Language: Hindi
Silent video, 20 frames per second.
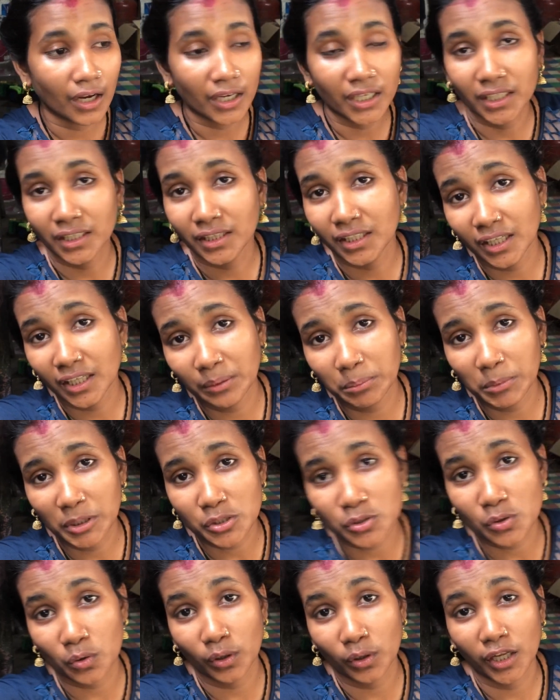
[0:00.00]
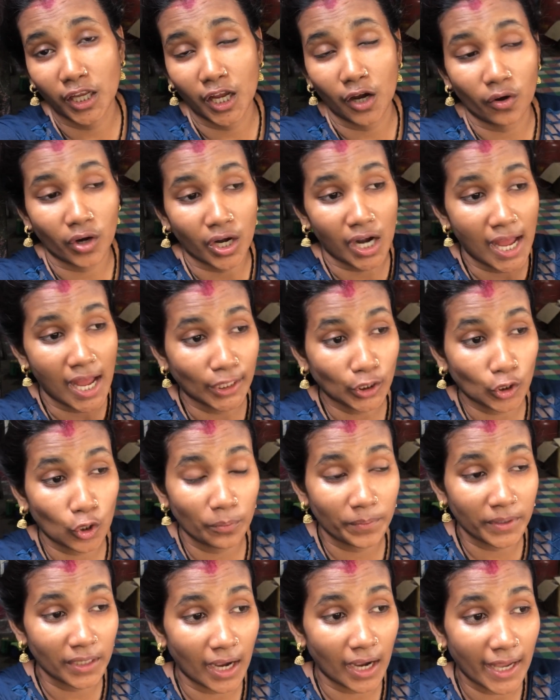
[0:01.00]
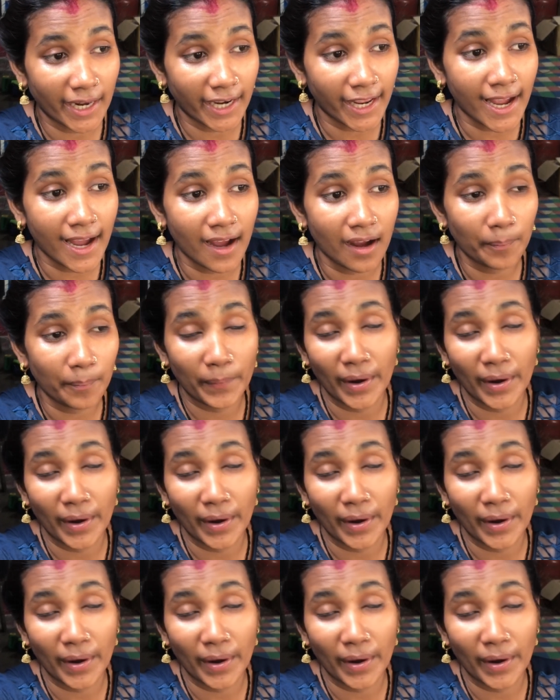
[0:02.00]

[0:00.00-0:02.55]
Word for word: कि दिन में सो लें और रात को भी आर्या